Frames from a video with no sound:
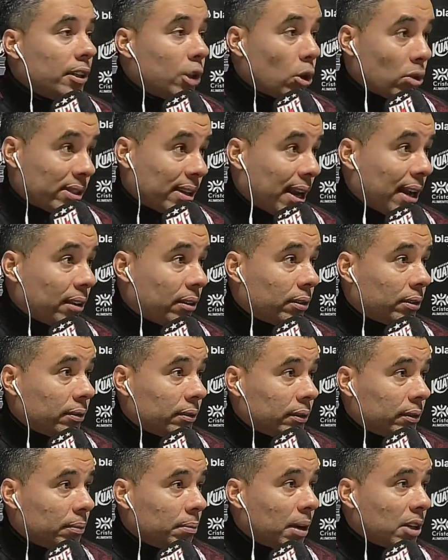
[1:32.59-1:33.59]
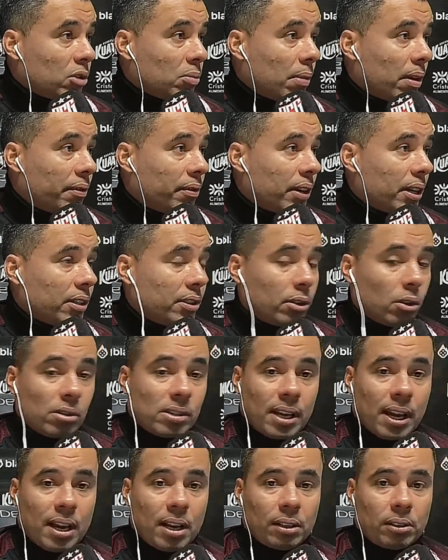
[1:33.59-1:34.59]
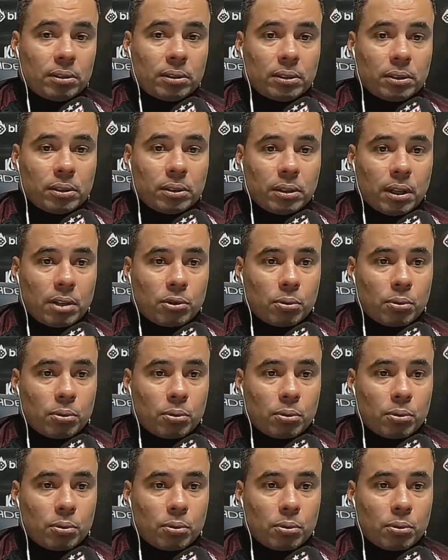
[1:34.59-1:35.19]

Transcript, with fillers: Deu certo, mais uma vez, deu certo.